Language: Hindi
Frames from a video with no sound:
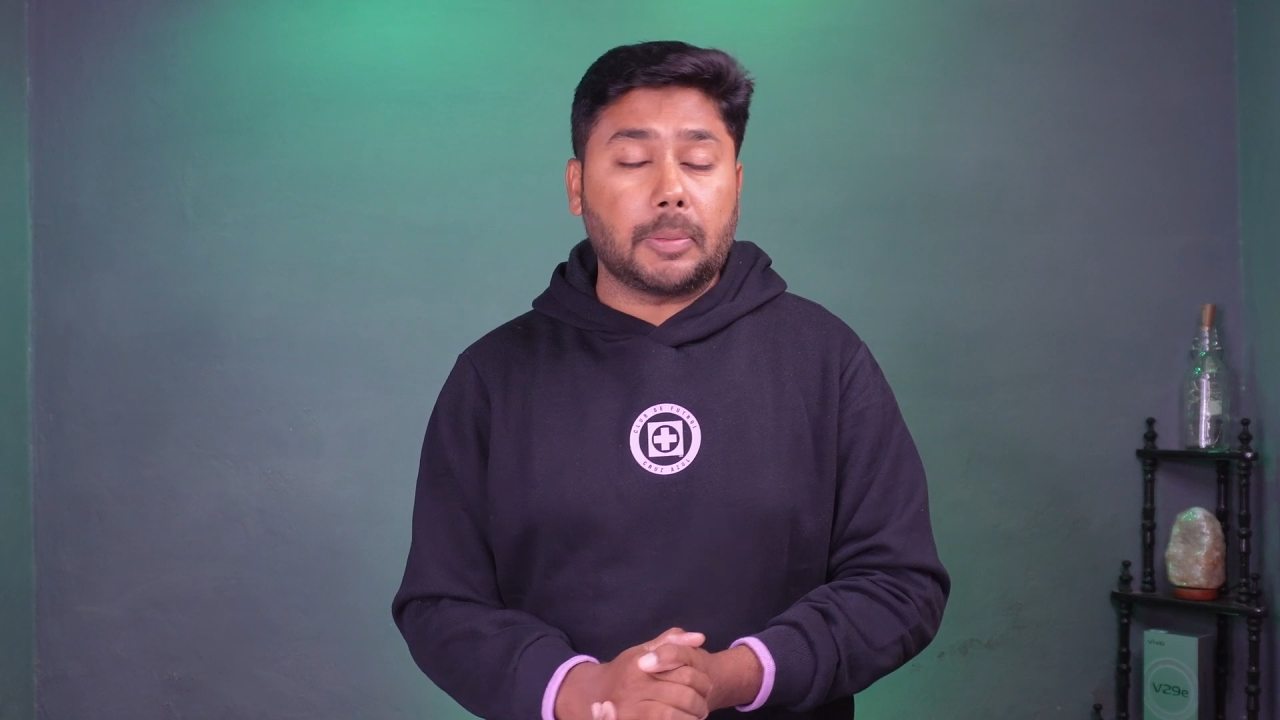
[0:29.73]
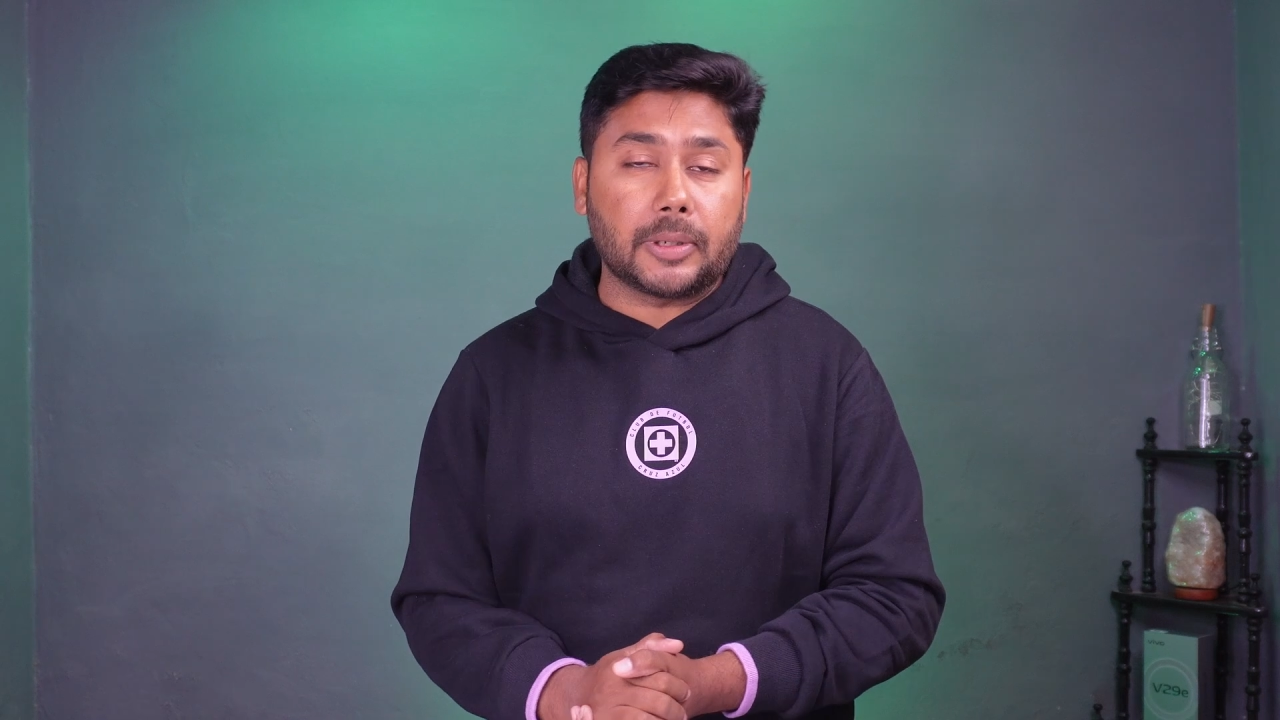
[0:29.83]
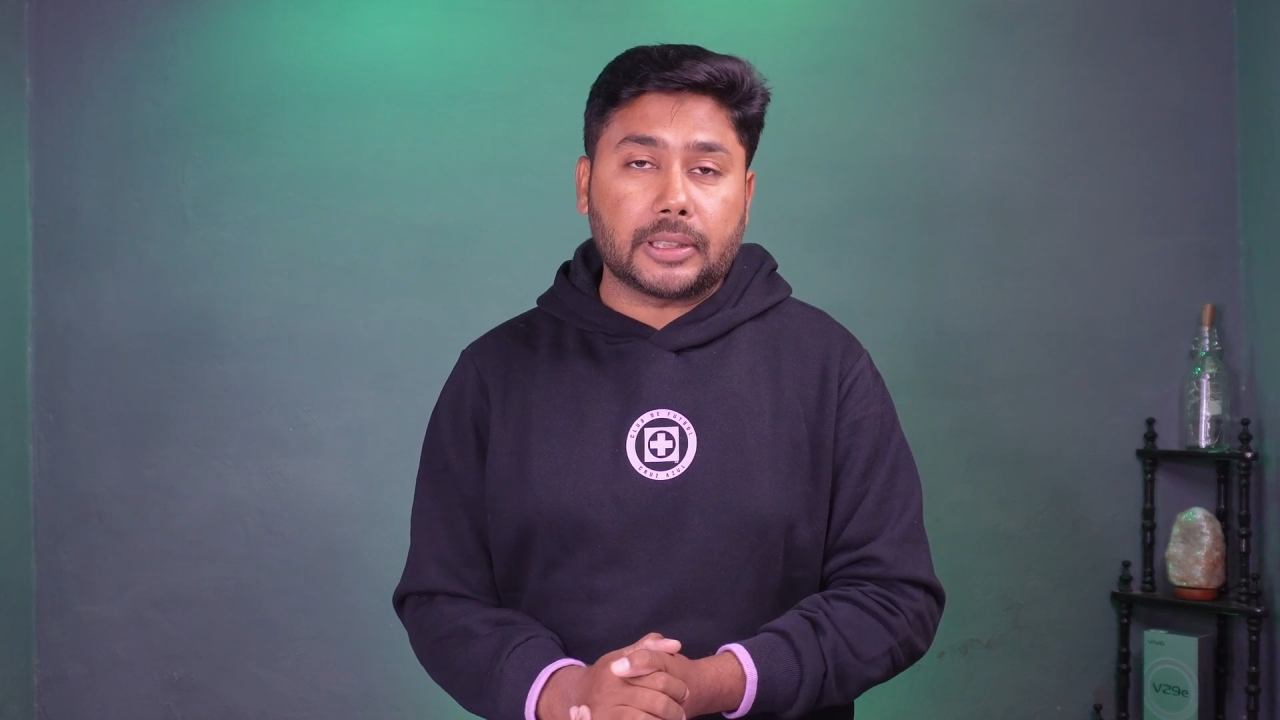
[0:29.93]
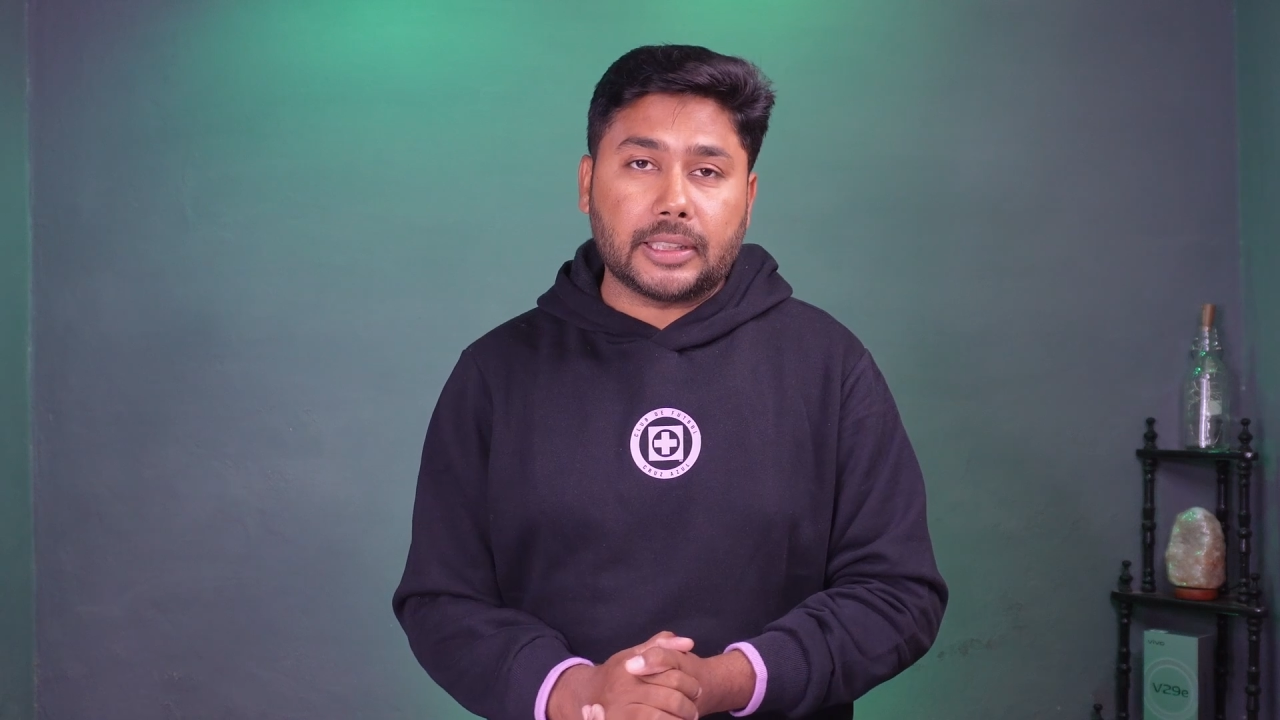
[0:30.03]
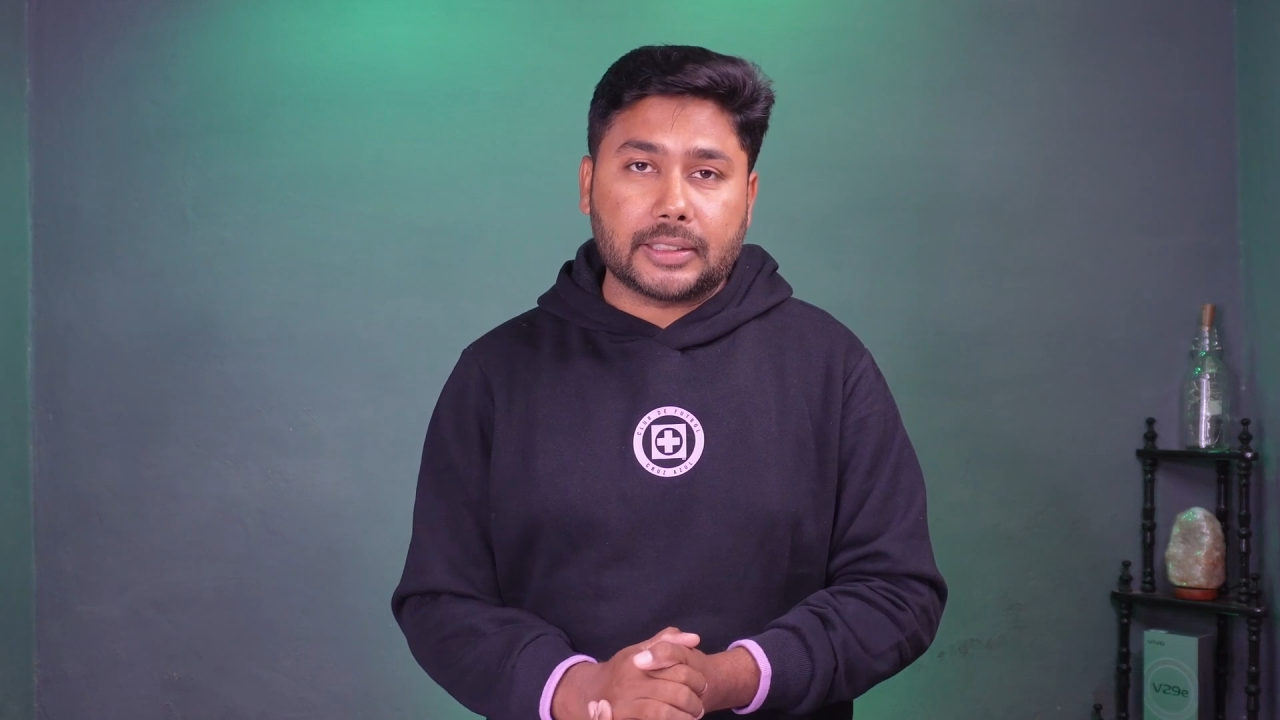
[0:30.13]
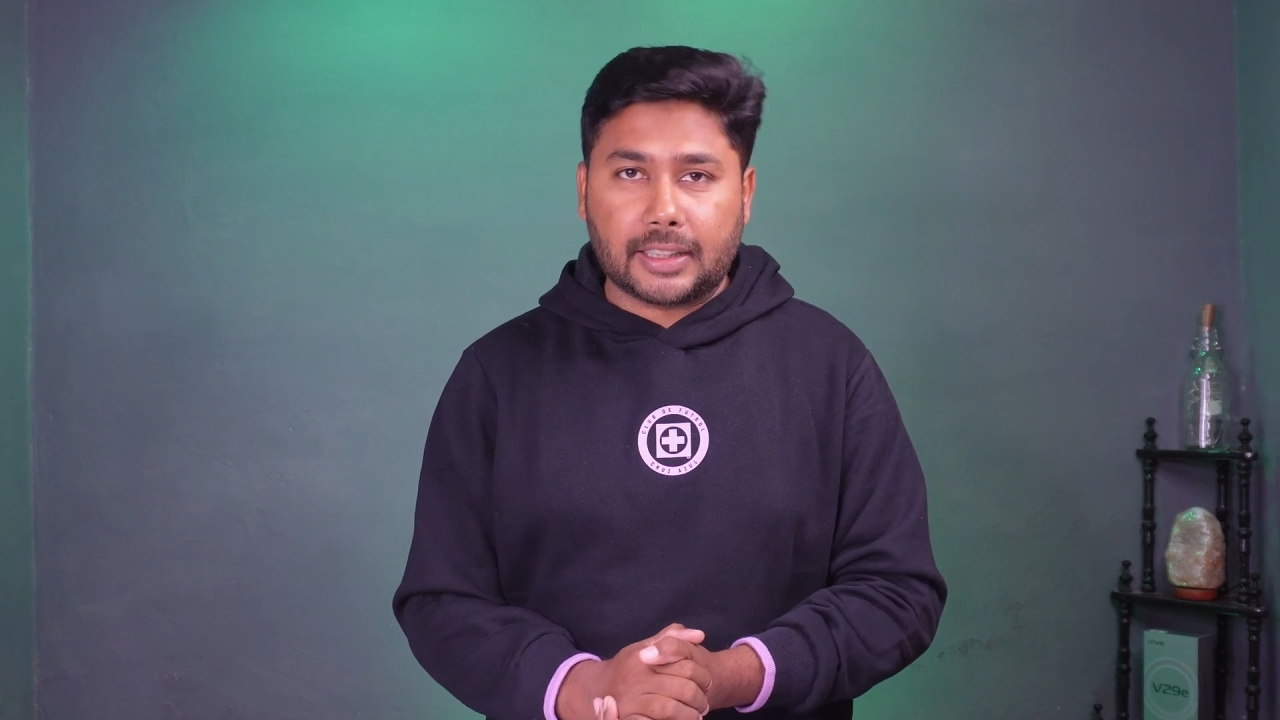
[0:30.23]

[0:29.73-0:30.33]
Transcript: में परचेज